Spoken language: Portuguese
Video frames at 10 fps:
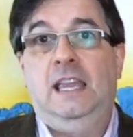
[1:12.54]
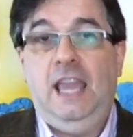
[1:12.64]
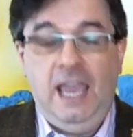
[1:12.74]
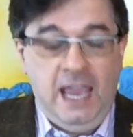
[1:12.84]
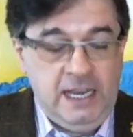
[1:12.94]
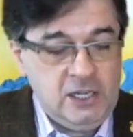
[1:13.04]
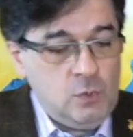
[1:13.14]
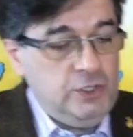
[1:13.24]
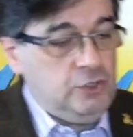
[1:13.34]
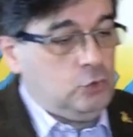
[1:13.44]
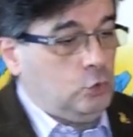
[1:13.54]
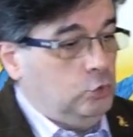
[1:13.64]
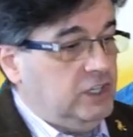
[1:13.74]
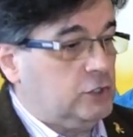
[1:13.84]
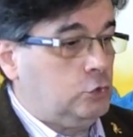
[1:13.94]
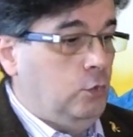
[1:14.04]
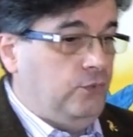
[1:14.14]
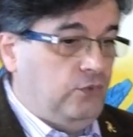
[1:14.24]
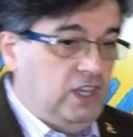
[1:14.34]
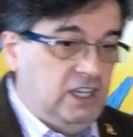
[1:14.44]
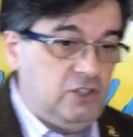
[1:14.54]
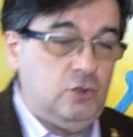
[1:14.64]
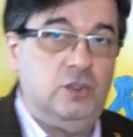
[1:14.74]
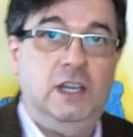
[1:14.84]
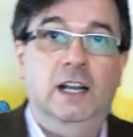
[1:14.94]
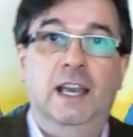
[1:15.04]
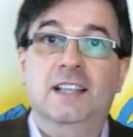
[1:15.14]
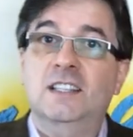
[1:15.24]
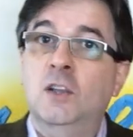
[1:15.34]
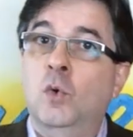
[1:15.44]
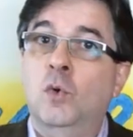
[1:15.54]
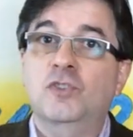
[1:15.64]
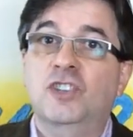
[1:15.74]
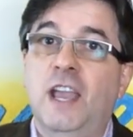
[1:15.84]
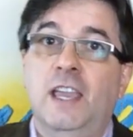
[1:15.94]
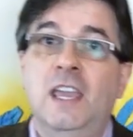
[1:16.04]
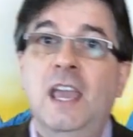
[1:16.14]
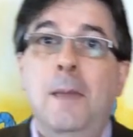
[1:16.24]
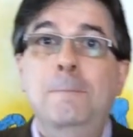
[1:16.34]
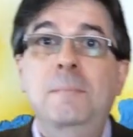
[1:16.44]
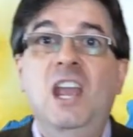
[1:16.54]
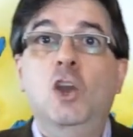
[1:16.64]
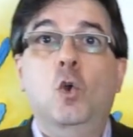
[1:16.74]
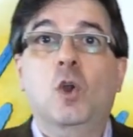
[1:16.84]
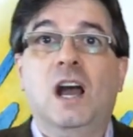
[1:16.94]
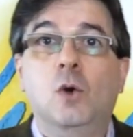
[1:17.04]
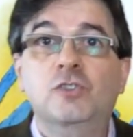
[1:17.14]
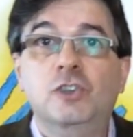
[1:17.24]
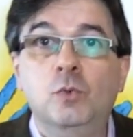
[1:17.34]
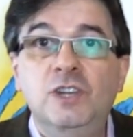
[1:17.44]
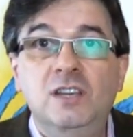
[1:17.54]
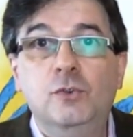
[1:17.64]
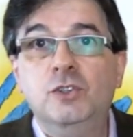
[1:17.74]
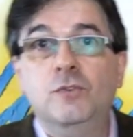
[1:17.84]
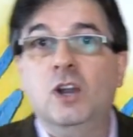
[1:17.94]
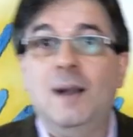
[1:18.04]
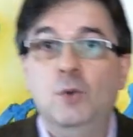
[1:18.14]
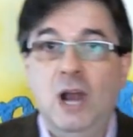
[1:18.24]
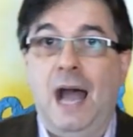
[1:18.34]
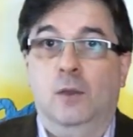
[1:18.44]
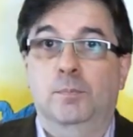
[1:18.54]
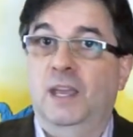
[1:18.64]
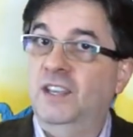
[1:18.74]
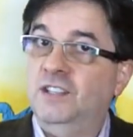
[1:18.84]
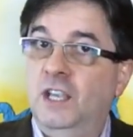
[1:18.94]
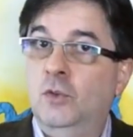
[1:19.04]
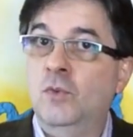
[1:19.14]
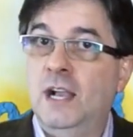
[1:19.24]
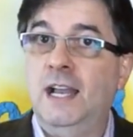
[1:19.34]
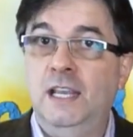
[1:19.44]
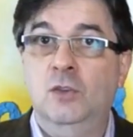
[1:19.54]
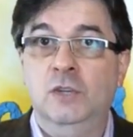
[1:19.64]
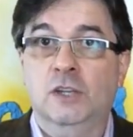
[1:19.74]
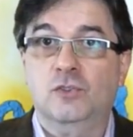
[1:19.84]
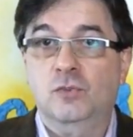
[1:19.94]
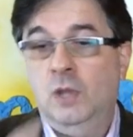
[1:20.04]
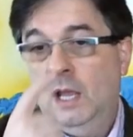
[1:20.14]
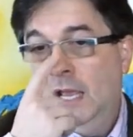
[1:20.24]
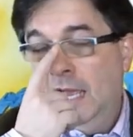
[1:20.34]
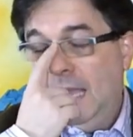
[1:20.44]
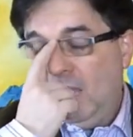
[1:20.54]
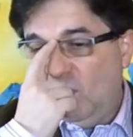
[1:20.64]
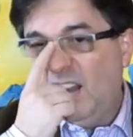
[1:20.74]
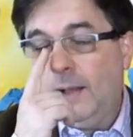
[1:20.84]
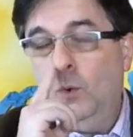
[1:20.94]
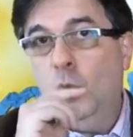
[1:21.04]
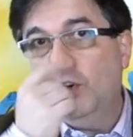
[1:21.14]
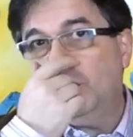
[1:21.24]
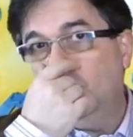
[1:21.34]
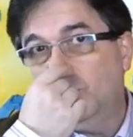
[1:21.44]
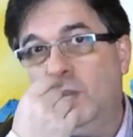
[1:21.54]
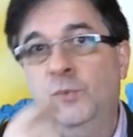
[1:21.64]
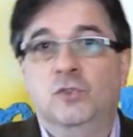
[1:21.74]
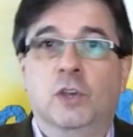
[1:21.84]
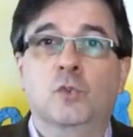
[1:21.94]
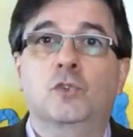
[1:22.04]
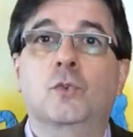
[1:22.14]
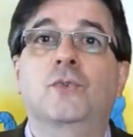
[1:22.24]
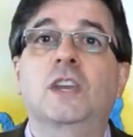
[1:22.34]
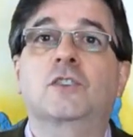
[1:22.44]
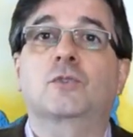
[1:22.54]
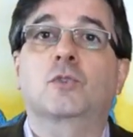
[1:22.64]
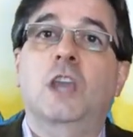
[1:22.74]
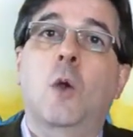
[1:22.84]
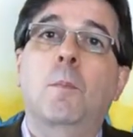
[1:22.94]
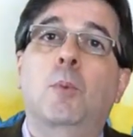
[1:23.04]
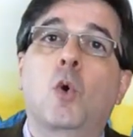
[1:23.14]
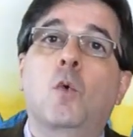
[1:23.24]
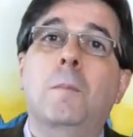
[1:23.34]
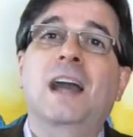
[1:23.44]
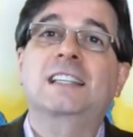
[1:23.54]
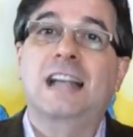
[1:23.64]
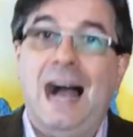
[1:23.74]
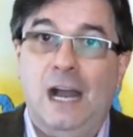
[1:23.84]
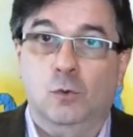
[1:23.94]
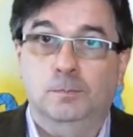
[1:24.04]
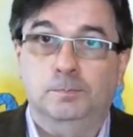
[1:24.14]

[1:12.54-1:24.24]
Quem não estuda sufixos em inglês não consegue melhorar o seu nível de vocabulário. Pensem com carinho nisso. Agora, hoje nós vamos ver um sufixo que é um pouco mais raro.